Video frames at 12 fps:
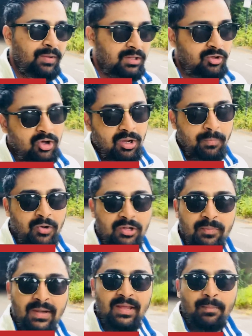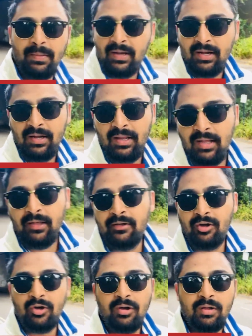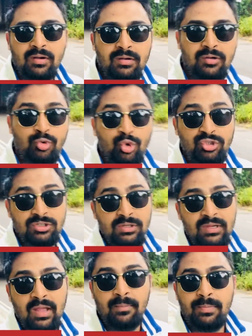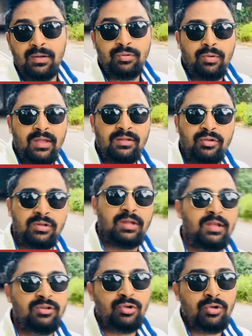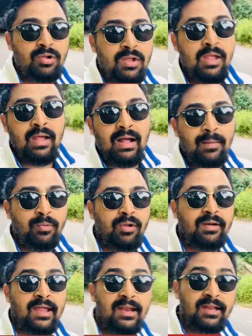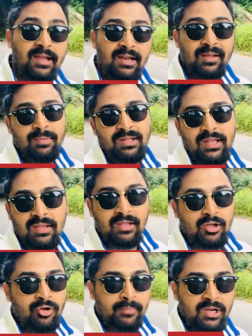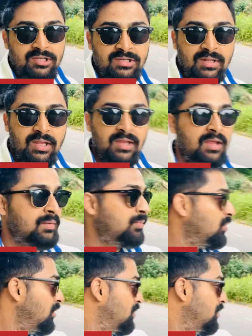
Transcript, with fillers: मत और बहुत बढ़िया पे रेट है और कुछ यहाँ पर तो ऐसे होते हैं जो आपको रहने के लिए भी देंगे अकोमोडेशन देंगे आपको